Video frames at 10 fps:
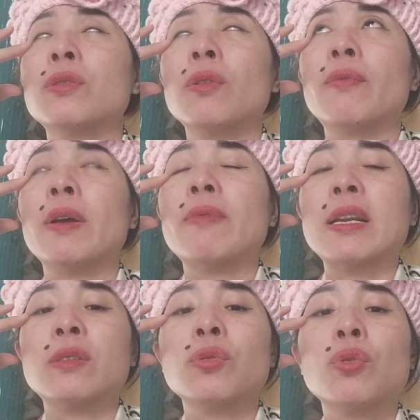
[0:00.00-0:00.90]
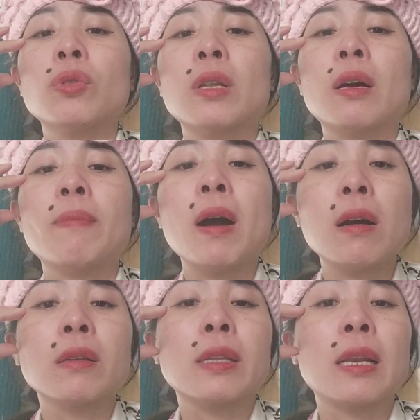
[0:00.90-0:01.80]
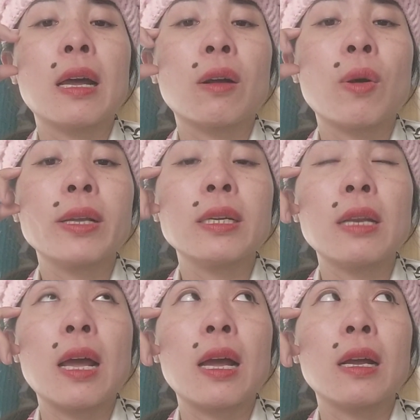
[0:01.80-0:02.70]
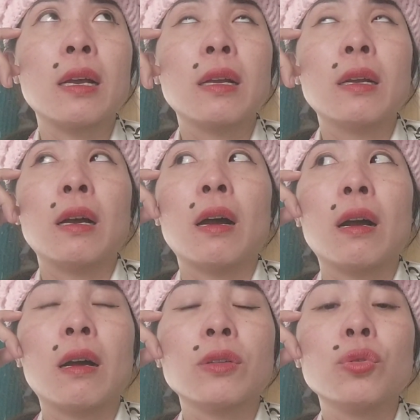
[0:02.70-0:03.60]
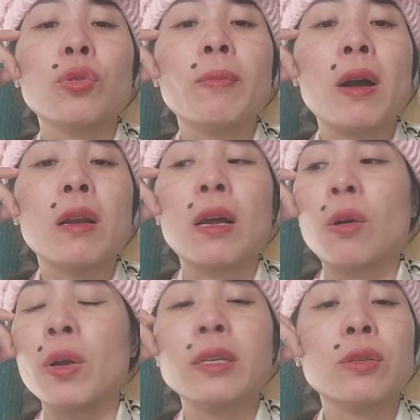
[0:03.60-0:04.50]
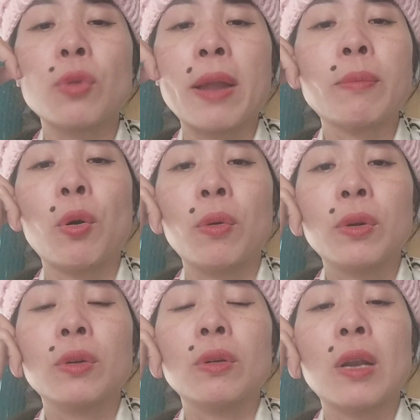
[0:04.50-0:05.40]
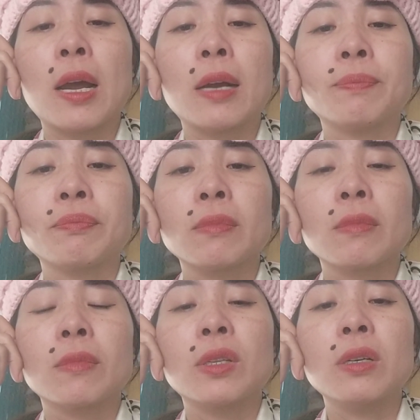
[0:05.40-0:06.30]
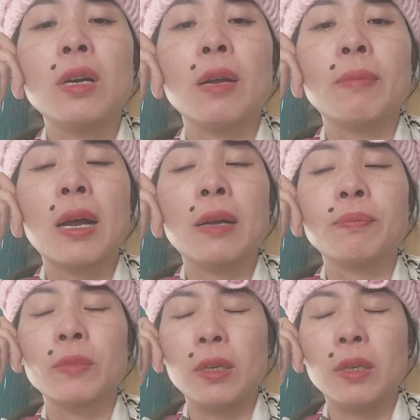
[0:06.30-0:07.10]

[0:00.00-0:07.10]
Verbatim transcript: dù về mặt youtube ờ, bơ thì là coi như là uh, ờ, youtuber là coi như toàn bộ là những người mà